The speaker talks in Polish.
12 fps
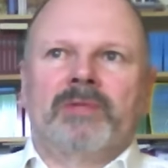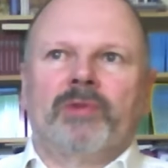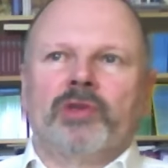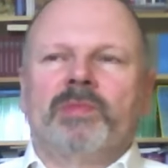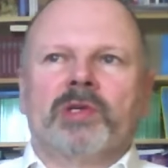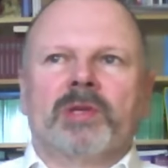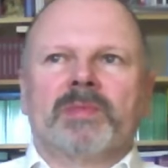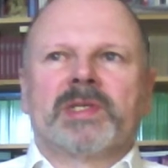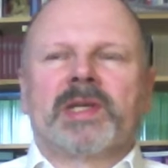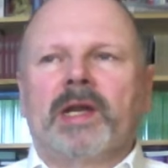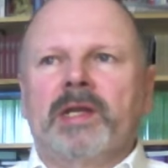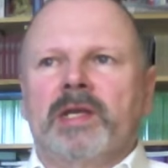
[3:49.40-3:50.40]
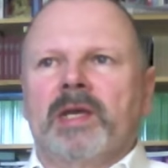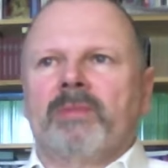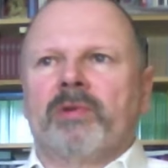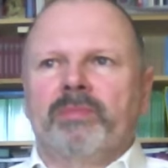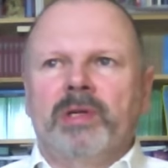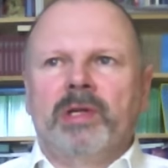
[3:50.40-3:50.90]
Włodzimierzem Skalikiem
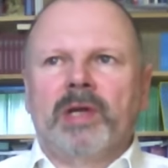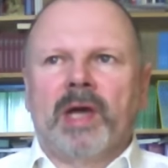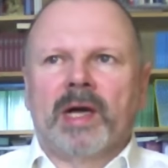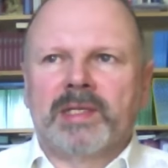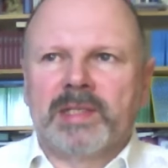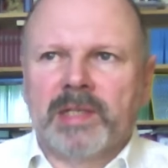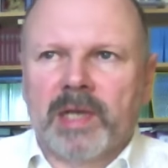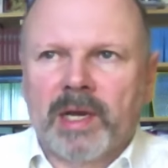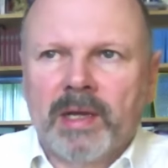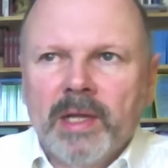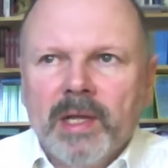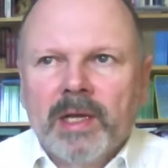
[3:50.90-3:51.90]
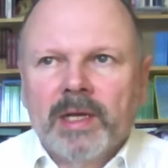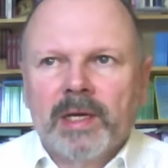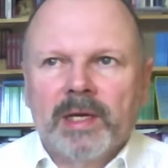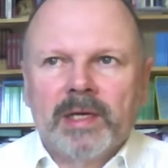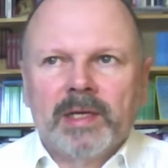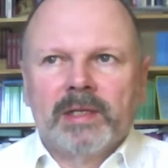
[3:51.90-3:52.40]
robili akcję
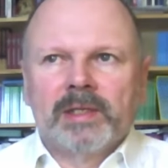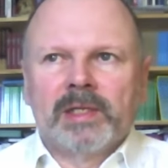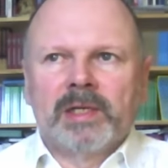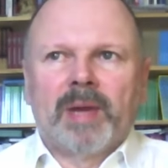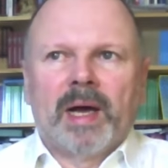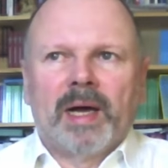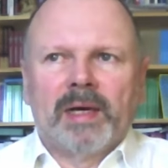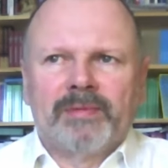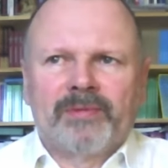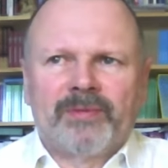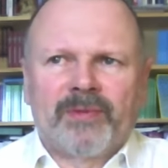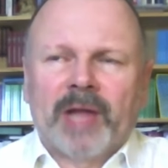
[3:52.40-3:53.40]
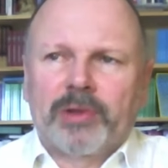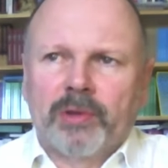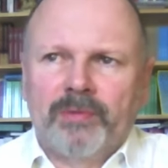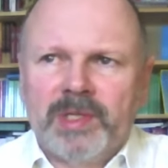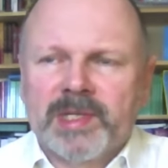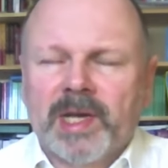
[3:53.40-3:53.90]
E, chyba w
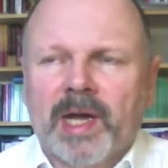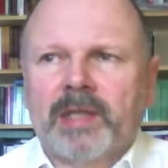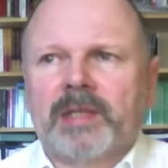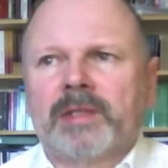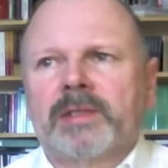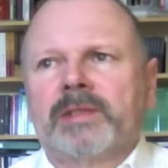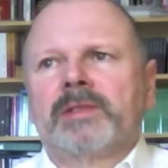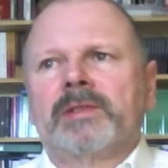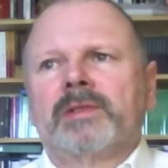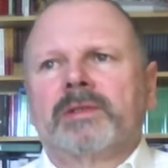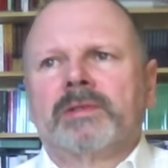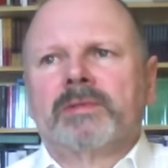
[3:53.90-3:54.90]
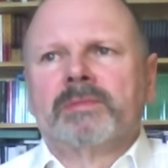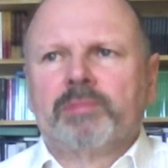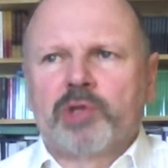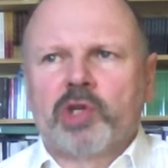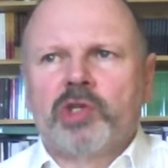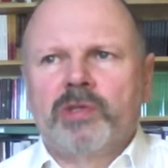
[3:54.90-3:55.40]
Katowicach e,
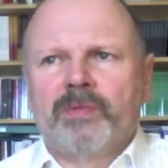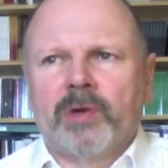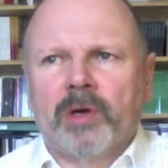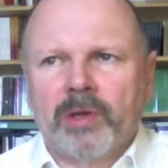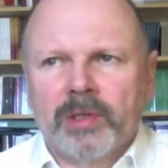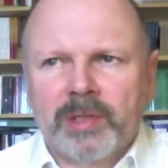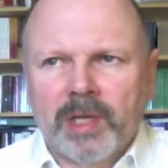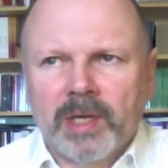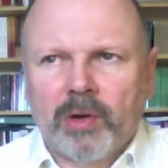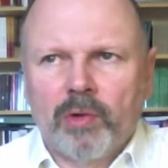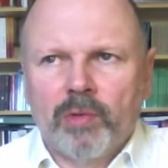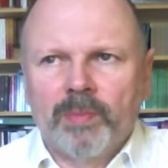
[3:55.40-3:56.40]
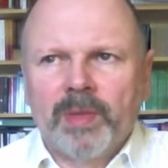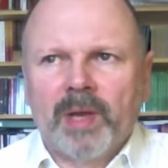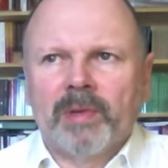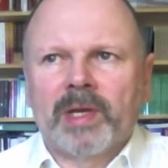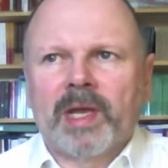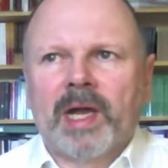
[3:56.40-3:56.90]
przeciwko e, tej kolumnie
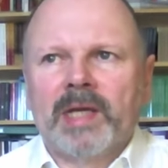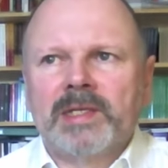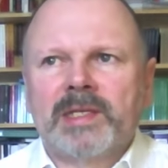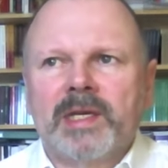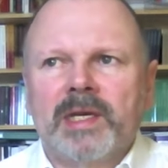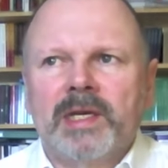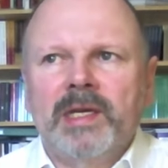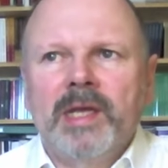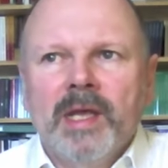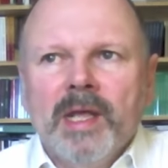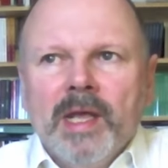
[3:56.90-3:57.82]
amerykańskiej.